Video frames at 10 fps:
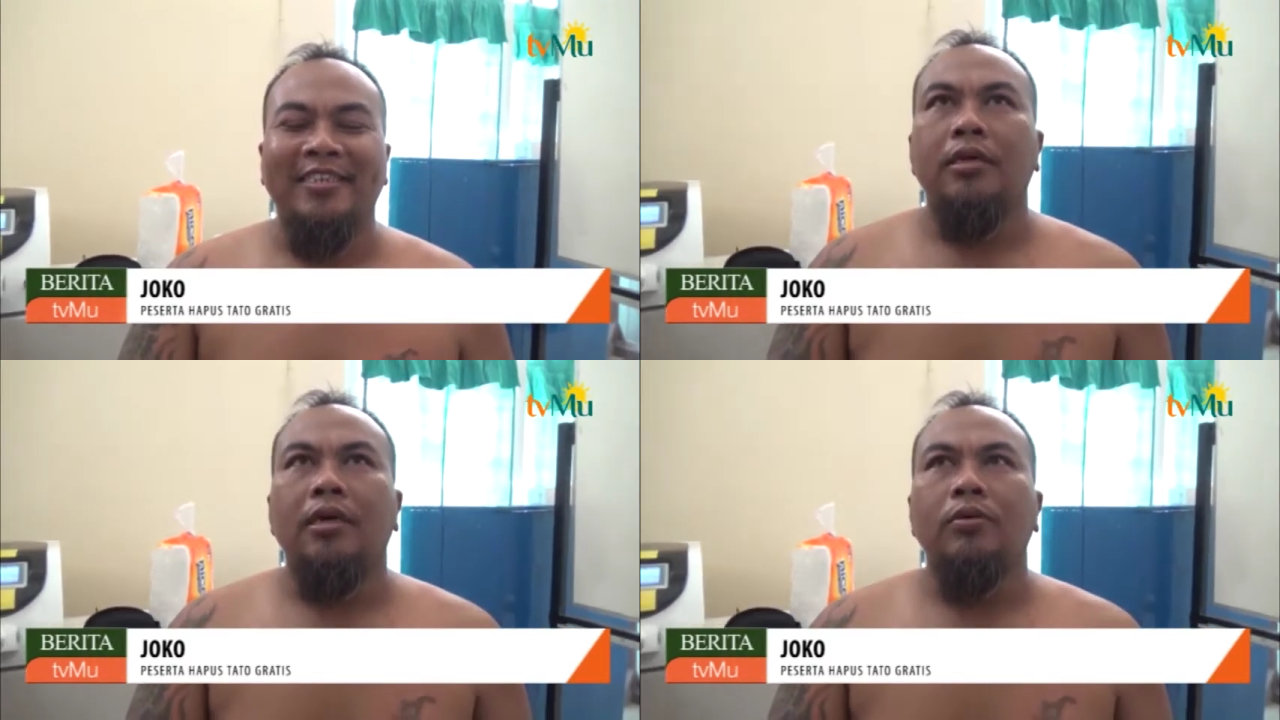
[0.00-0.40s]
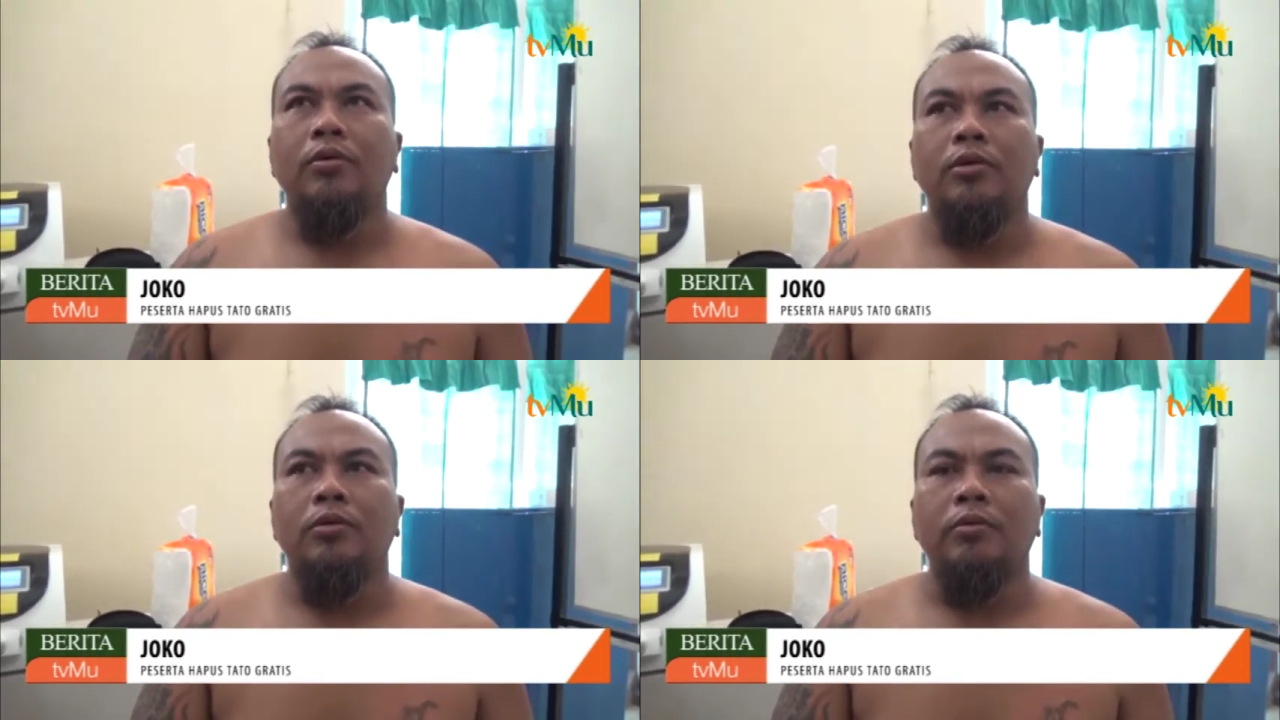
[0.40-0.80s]
Tahun
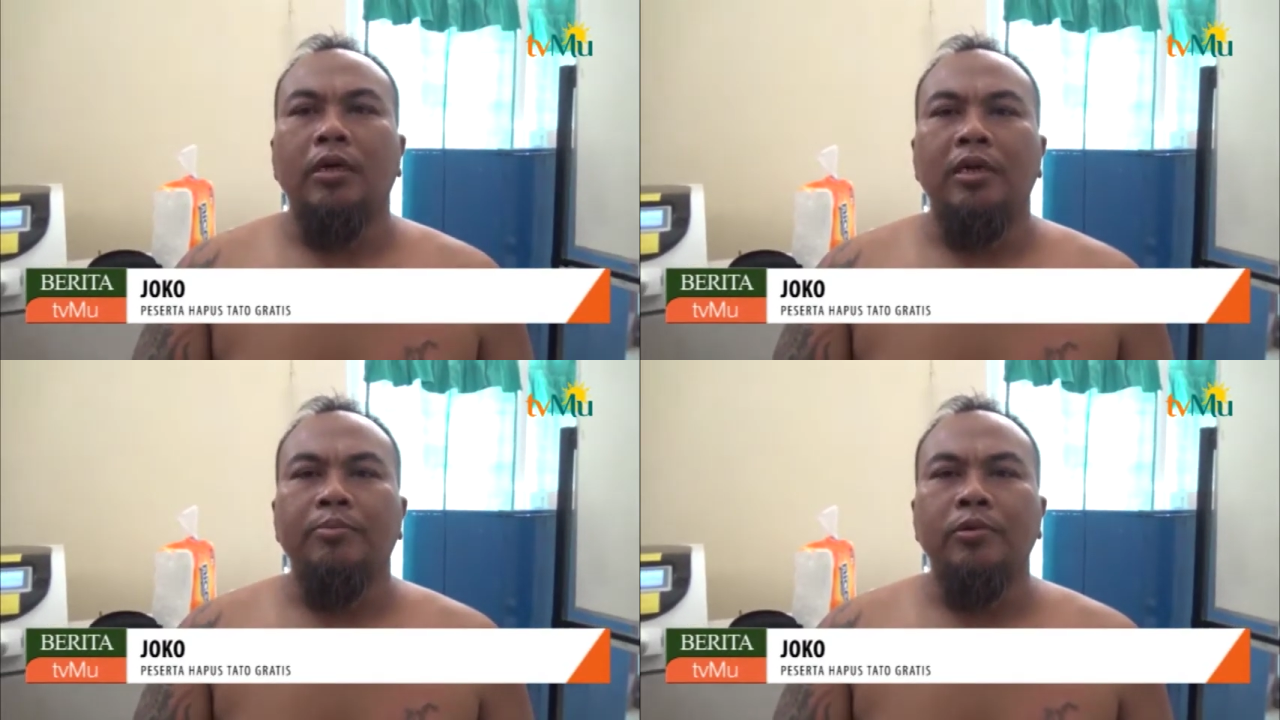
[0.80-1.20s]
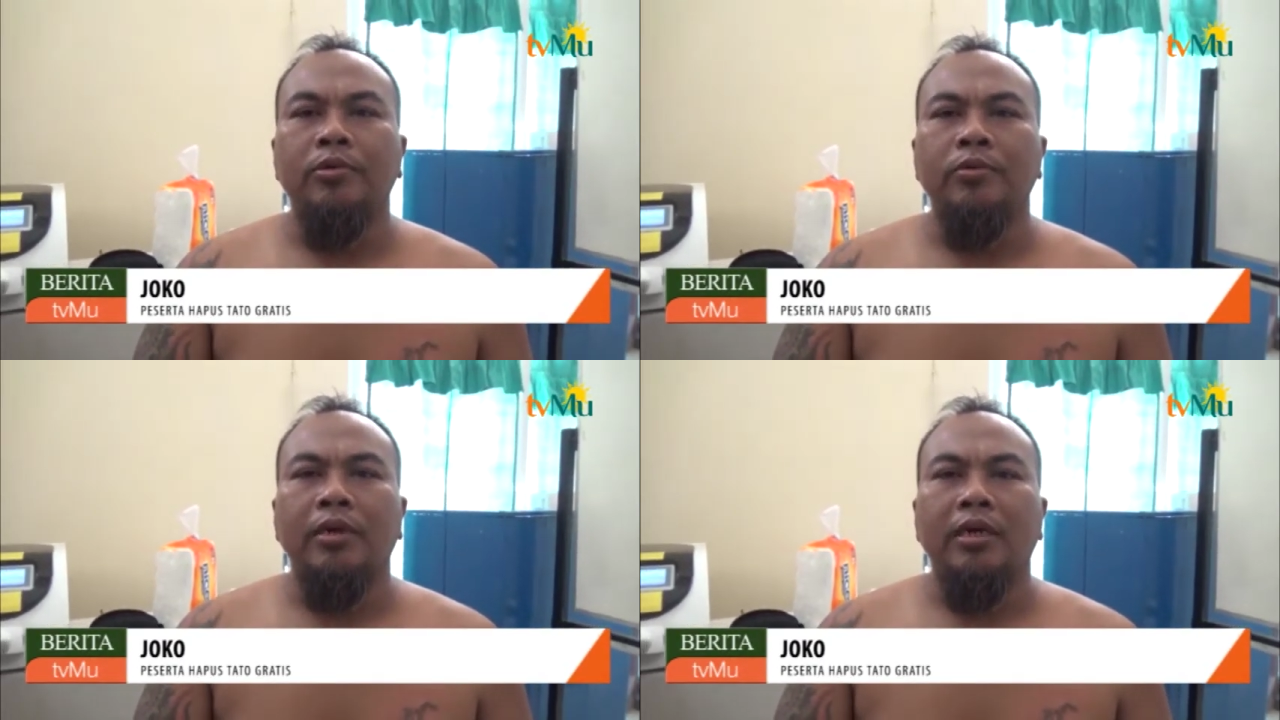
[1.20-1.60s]

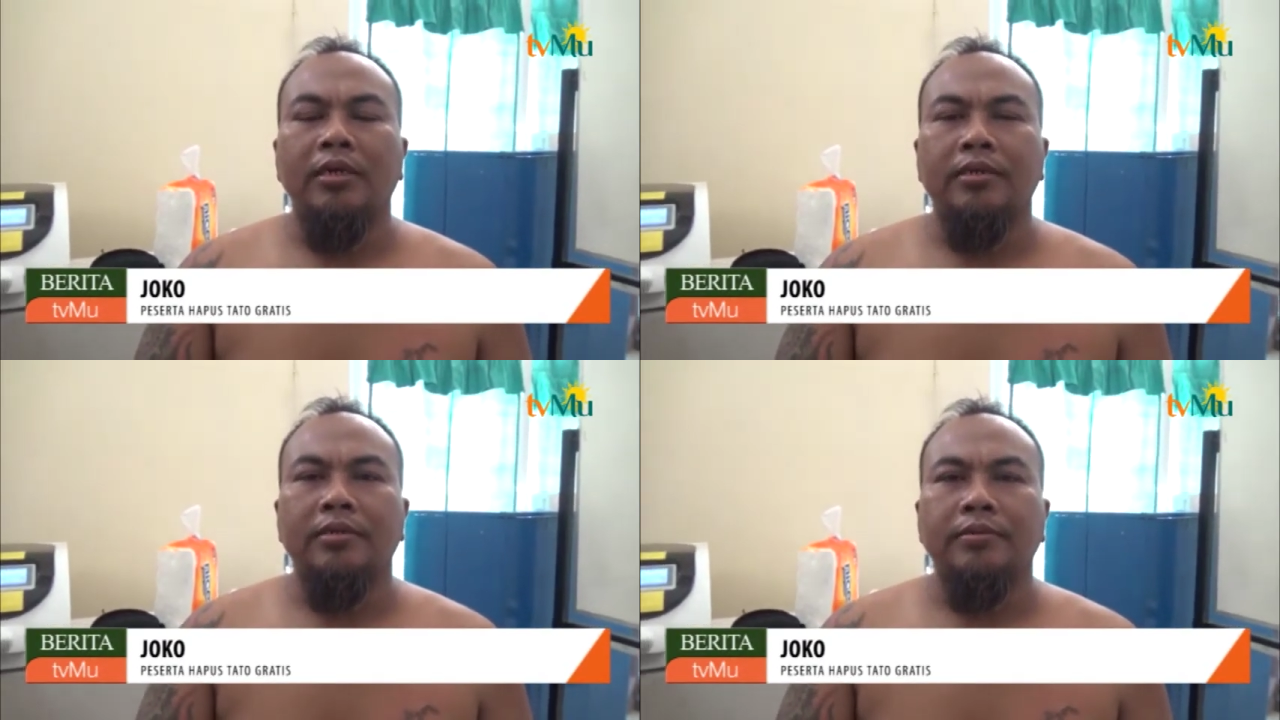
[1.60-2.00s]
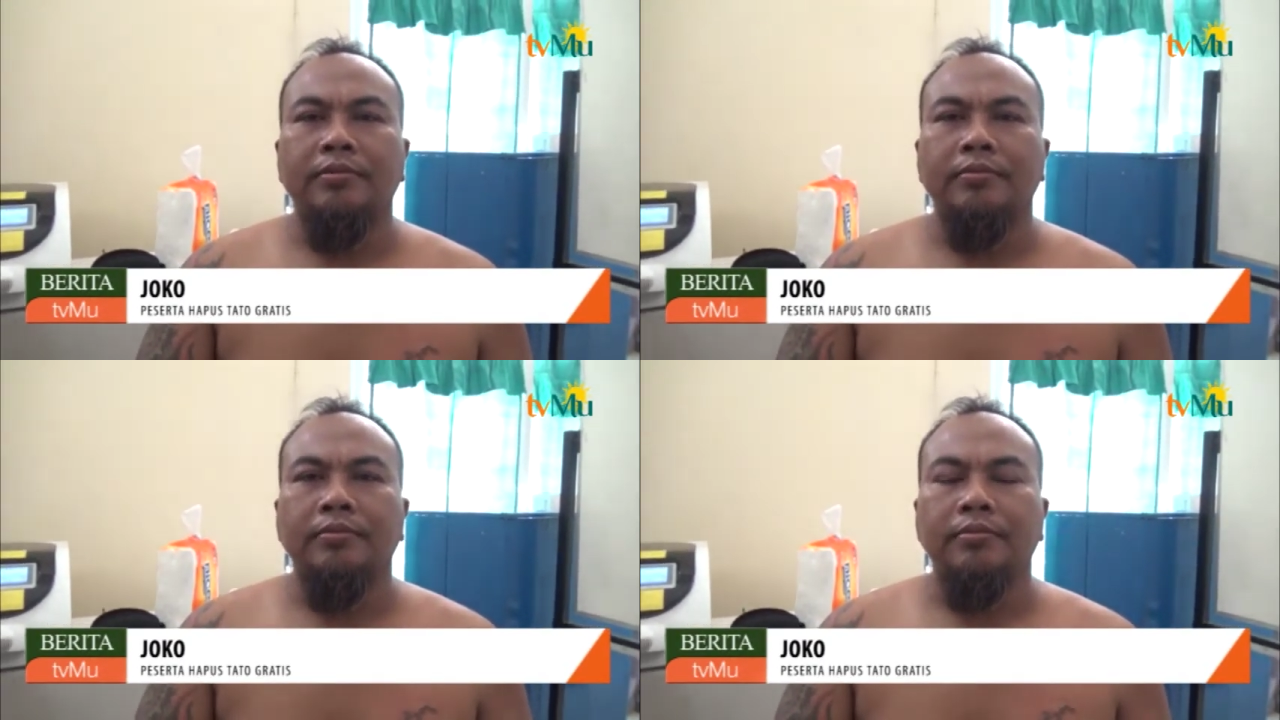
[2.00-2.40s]

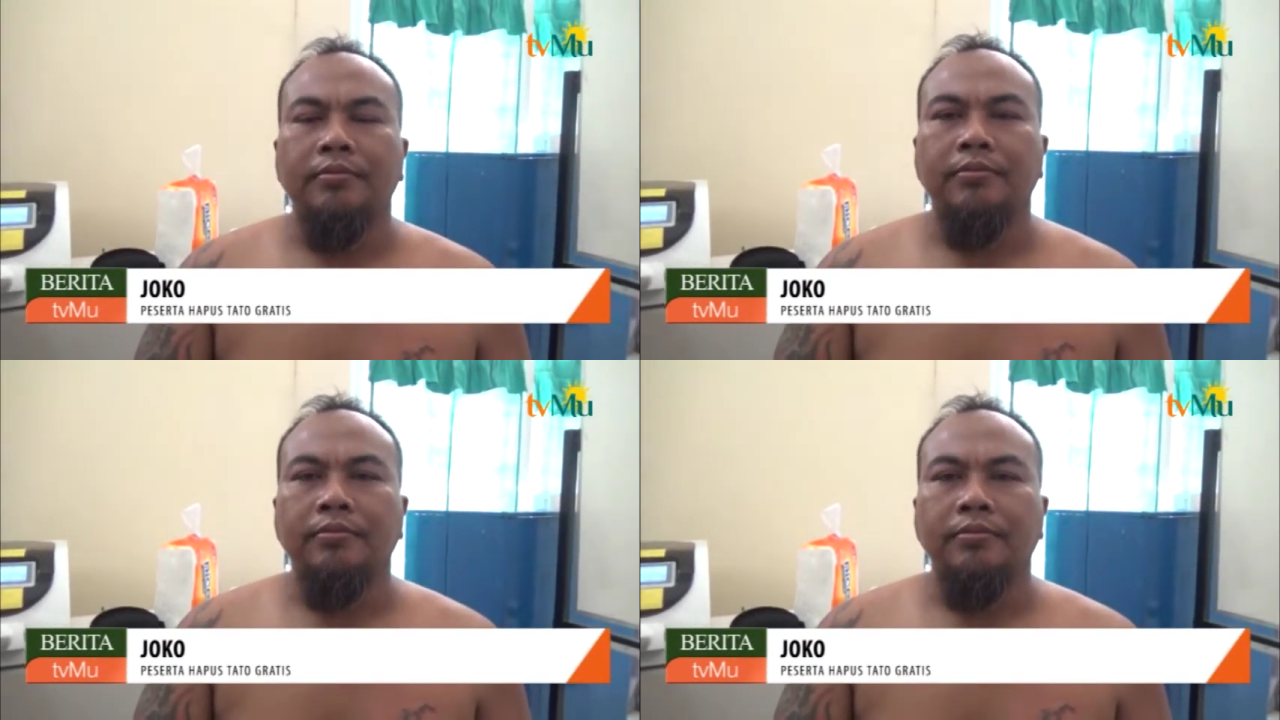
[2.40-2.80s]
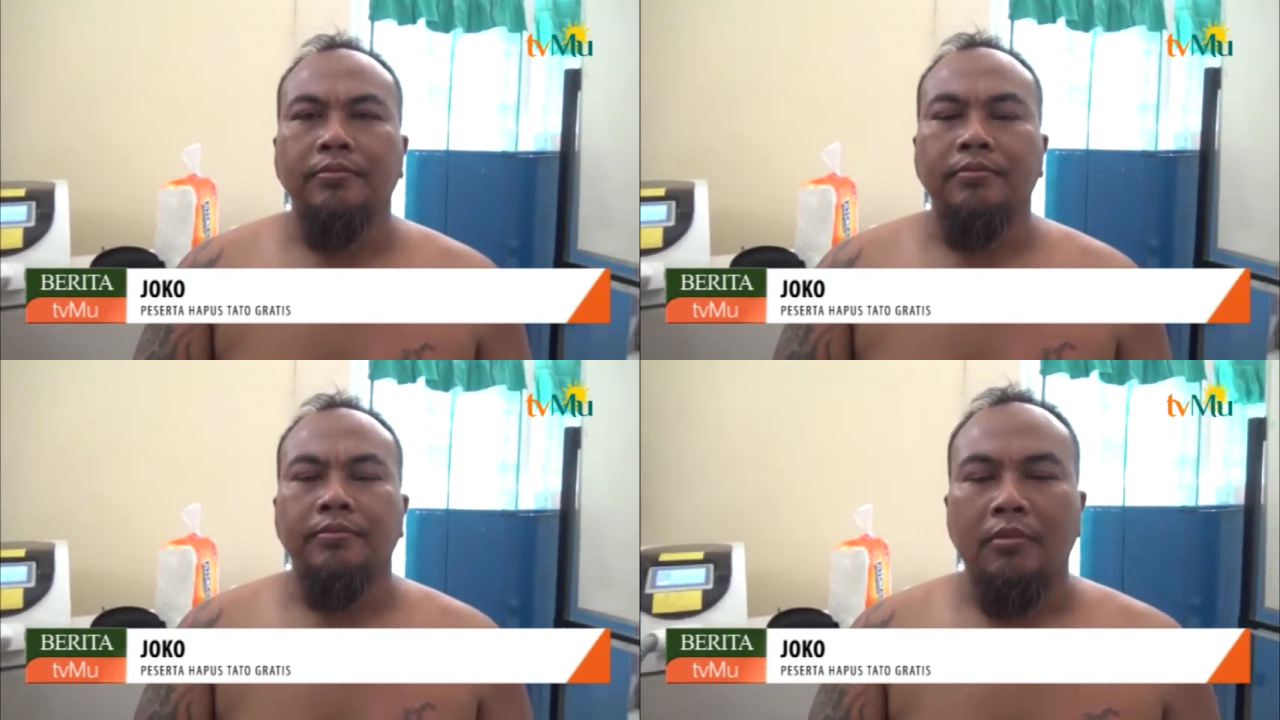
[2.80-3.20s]

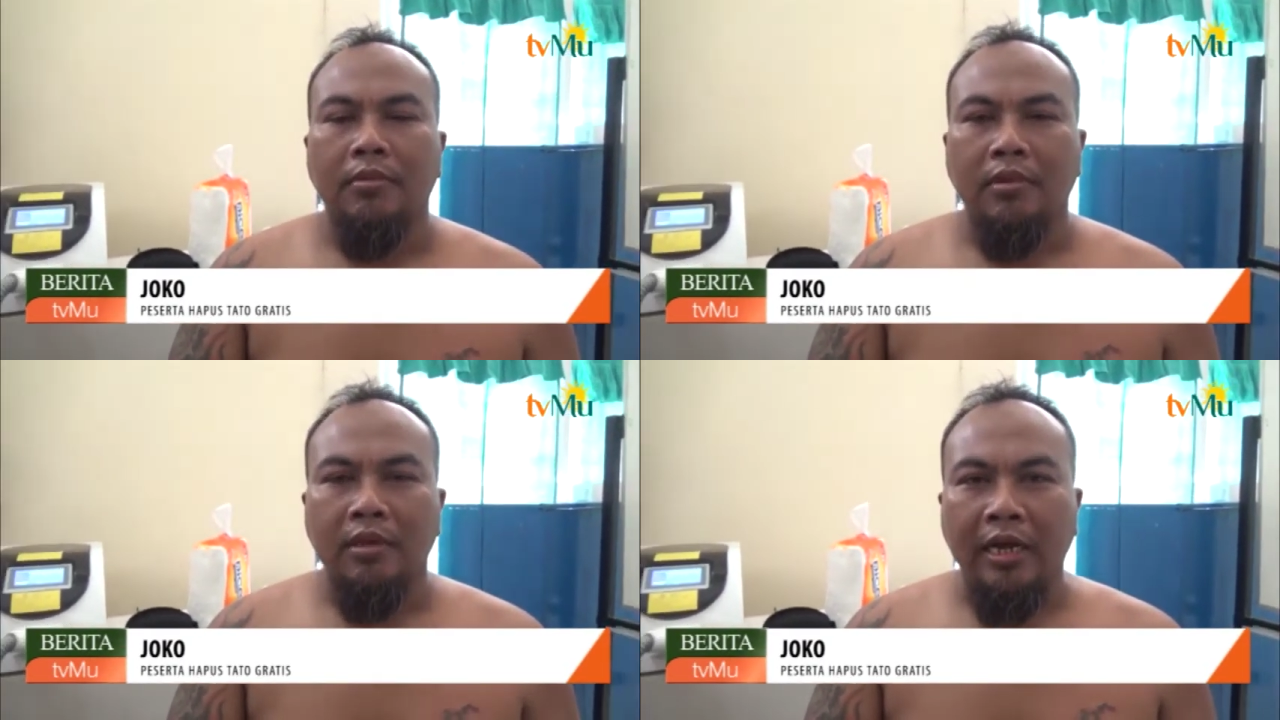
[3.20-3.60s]
2002.